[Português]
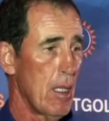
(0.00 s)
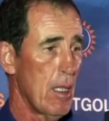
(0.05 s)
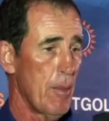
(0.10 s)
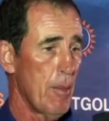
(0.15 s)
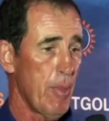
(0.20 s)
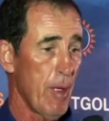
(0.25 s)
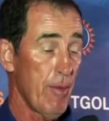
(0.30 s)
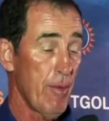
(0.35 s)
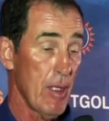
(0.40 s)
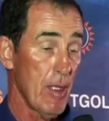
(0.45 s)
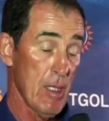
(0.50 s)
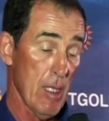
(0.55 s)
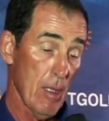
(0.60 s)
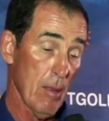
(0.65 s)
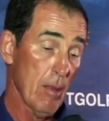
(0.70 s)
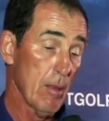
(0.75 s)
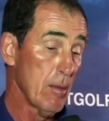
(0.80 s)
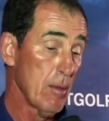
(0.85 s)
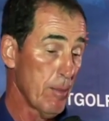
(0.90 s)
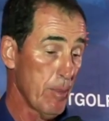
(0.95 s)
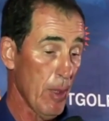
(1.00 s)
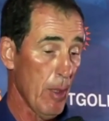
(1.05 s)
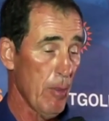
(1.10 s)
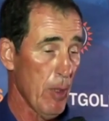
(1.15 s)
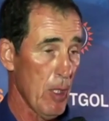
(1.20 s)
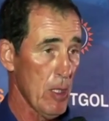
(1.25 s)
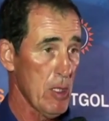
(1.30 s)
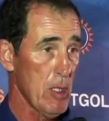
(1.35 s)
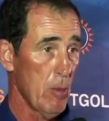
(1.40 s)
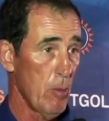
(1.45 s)
A previsão para o
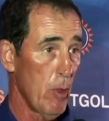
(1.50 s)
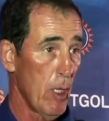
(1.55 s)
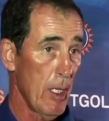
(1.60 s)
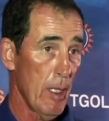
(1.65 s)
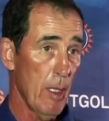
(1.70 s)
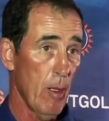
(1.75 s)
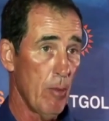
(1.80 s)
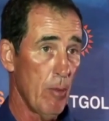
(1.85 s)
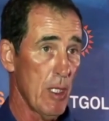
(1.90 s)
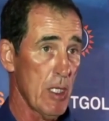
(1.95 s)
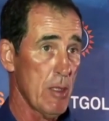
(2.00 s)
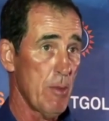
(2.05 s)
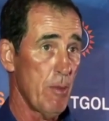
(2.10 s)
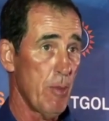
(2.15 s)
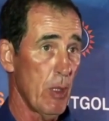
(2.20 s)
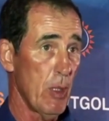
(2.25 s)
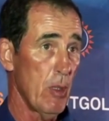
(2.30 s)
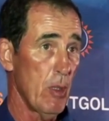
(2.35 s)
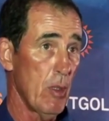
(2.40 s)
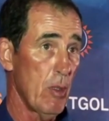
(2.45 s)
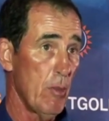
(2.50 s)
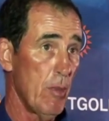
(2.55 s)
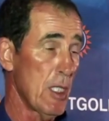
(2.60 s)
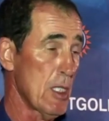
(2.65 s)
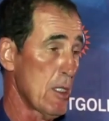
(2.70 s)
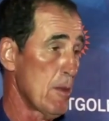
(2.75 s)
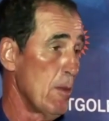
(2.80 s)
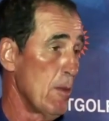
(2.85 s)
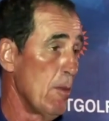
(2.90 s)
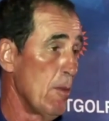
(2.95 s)
próximo ano é o mesmo período, o
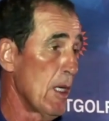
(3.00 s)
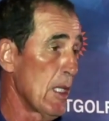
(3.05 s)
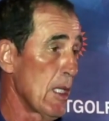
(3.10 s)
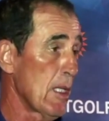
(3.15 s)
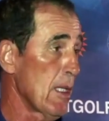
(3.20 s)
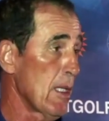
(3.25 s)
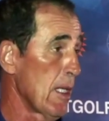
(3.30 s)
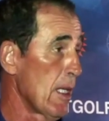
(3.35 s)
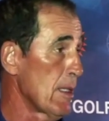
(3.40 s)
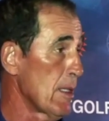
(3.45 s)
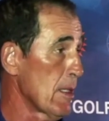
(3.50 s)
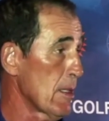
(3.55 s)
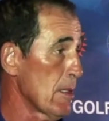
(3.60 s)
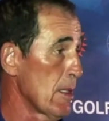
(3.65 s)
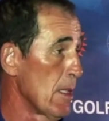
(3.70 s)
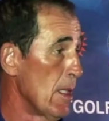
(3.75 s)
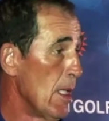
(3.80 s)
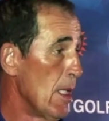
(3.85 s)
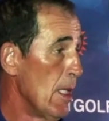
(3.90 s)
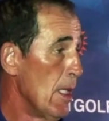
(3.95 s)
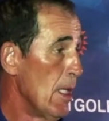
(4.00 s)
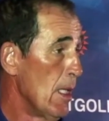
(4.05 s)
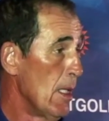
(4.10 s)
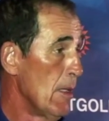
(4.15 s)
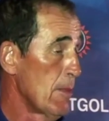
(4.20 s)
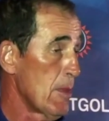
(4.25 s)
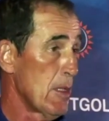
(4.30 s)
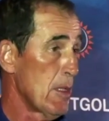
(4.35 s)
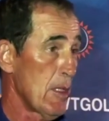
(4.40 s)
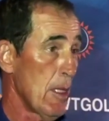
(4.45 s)
mesmo número de atletas.
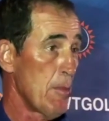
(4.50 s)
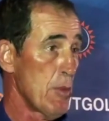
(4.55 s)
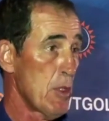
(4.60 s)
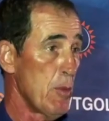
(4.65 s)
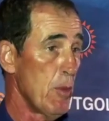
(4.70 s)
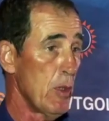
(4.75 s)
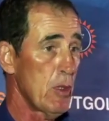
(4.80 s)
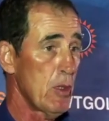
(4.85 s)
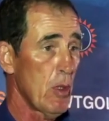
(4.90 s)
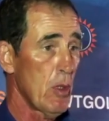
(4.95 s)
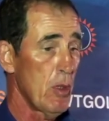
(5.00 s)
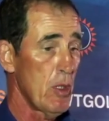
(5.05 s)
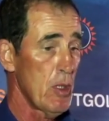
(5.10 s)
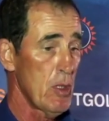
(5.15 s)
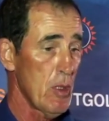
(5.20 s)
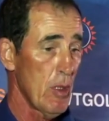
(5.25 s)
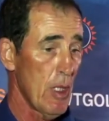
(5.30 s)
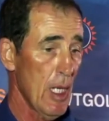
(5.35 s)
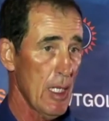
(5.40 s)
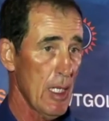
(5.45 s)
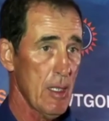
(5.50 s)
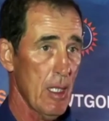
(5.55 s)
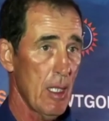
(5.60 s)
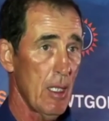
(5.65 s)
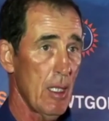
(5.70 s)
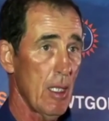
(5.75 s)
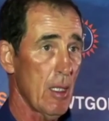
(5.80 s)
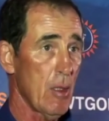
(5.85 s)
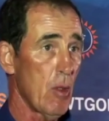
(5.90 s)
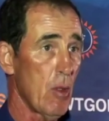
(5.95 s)
Porque estamos muito condicionados
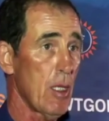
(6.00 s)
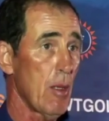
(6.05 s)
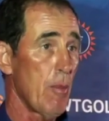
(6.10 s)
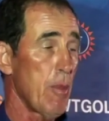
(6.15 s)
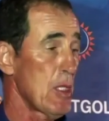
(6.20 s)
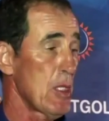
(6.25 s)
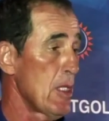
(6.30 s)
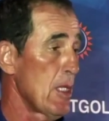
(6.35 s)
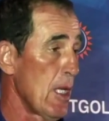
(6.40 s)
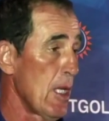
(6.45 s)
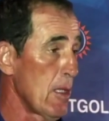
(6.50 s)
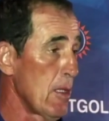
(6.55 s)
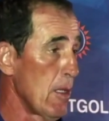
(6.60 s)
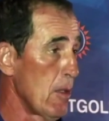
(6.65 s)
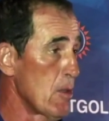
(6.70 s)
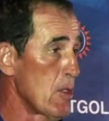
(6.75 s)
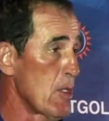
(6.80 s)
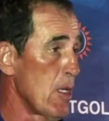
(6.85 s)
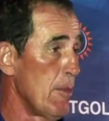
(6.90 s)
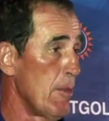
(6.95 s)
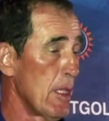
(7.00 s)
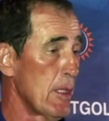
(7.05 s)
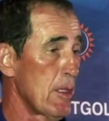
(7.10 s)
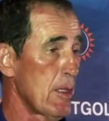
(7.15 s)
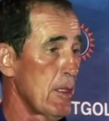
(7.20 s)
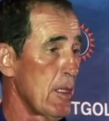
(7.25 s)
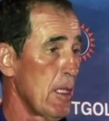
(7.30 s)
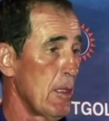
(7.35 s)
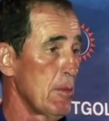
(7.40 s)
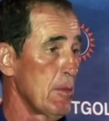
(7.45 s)
ainda com a capacidade de alojamento
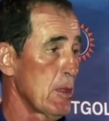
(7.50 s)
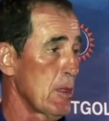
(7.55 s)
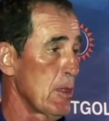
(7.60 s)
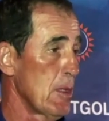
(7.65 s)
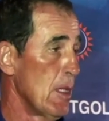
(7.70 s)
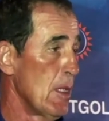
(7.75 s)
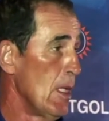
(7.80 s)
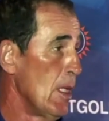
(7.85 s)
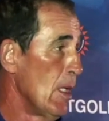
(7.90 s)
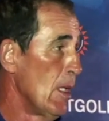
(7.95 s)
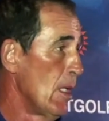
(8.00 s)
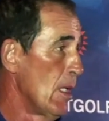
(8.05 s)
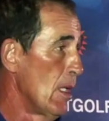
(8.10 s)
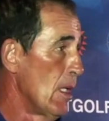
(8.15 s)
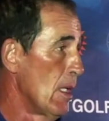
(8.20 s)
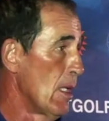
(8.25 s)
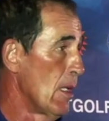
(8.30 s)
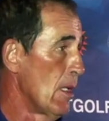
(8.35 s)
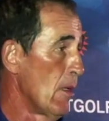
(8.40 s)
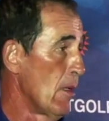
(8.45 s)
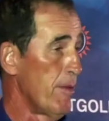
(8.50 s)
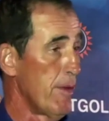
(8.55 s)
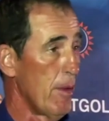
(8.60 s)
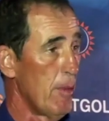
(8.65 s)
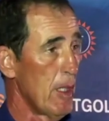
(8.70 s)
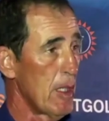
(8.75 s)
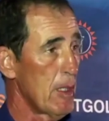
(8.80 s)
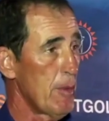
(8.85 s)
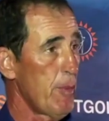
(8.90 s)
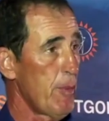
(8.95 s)
que temos. Eh,
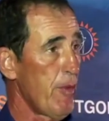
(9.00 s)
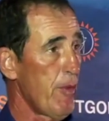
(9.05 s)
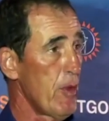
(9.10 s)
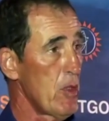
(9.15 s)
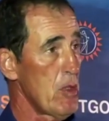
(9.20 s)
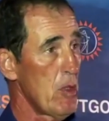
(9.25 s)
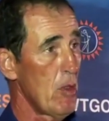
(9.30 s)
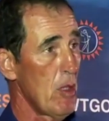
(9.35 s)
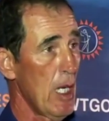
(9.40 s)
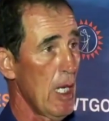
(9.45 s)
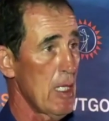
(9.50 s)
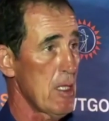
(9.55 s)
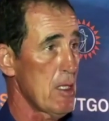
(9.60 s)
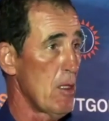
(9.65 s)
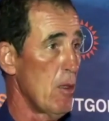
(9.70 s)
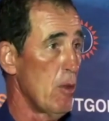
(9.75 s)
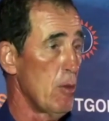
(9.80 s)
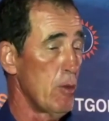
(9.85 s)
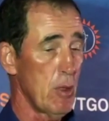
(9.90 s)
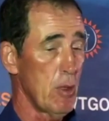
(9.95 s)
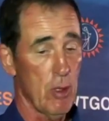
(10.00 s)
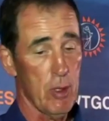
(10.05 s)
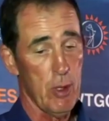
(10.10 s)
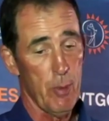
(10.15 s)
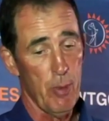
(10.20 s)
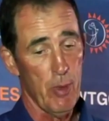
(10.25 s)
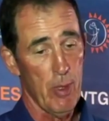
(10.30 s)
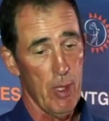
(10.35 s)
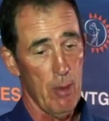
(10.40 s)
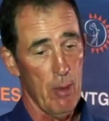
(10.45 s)
obviamente, profissionais não, não os
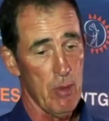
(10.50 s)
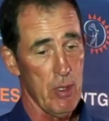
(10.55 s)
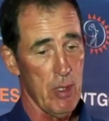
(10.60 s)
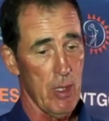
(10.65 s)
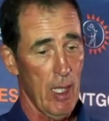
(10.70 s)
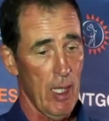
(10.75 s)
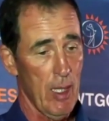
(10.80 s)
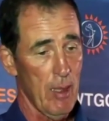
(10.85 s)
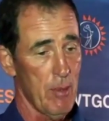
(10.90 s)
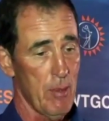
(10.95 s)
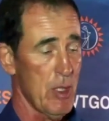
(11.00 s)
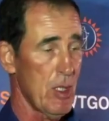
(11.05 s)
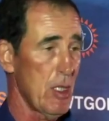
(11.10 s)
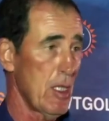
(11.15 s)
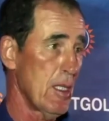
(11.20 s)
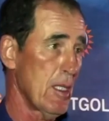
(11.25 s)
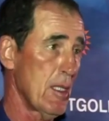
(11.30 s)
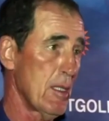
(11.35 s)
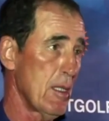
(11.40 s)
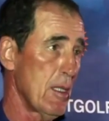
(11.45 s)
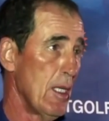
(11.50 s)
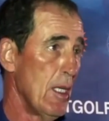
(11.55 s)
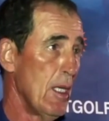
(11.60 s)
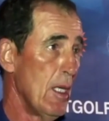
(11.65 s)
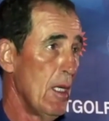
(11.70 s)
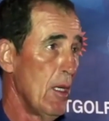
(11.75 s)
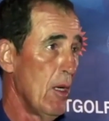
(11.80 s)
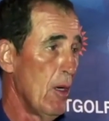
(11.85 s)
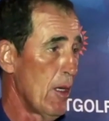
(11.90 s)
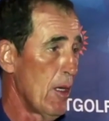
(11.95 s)
podemos estar a mexer
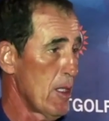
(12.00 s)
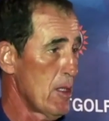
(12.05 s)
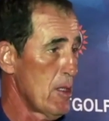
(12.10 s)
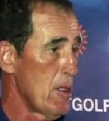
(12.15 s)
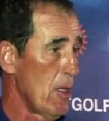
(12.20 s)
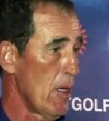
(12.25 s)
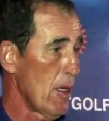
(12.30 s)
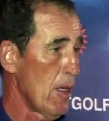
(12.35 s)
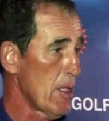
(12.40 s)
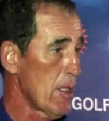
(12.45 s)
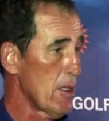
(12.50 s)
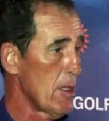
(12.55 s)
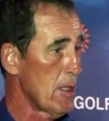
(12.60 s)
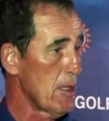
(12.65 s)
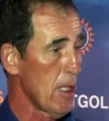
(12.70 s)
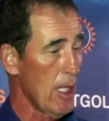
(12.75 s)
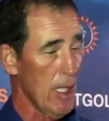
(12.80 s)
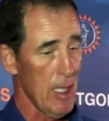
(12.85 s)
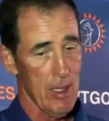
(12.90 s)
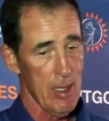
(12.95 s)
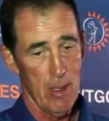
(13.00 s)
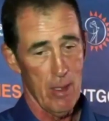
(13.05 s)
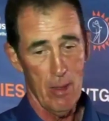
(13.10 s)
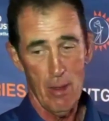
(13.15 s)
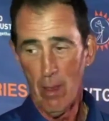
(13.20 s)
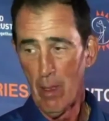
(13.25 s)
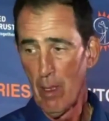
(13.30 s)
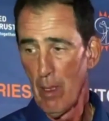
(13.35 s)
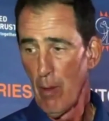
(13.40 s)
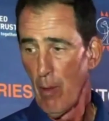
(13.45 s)
horas e horas de trânsito
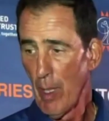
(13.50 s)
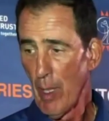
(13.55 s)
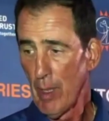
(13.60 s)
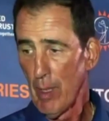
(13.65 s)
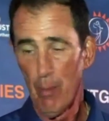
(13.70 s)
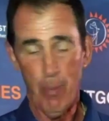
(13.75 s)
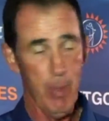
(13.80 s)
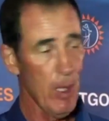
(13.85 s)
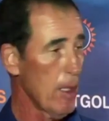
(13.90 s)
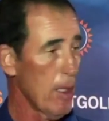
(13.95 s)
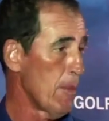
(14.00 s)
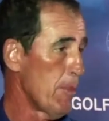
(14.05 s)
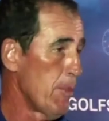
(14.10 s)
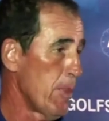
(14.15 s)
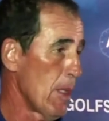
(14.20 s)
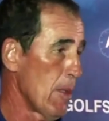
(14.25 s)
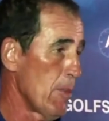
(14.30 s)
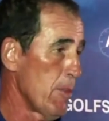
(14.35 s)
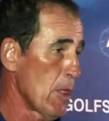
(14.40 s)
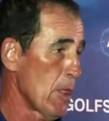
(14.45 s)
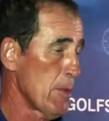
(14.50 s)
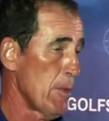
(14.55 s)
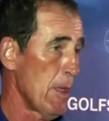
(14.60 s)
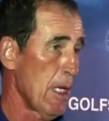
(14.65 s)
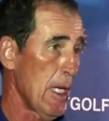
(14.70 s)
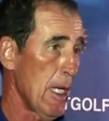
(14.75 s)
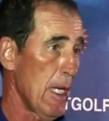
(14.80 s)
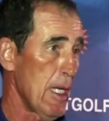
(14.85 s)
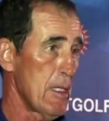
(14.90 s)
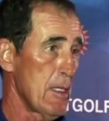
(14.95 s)
de Luanda para, para, para os
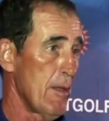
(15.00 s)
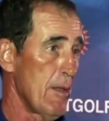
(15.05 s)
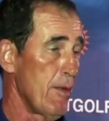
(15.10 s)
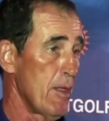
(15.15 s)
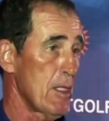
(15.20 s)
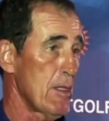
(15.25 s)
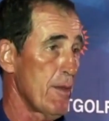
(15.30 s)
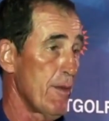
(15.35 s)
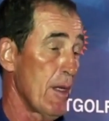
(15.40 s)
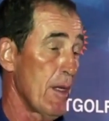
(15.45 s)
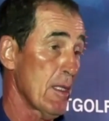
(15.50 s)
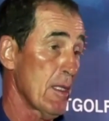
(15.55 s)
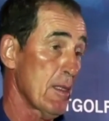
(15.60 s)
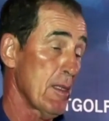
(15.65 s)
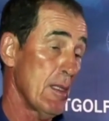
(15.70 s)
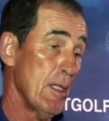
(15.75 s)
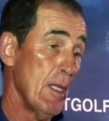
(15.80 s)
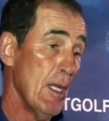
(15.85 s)
mangais e vice-versa.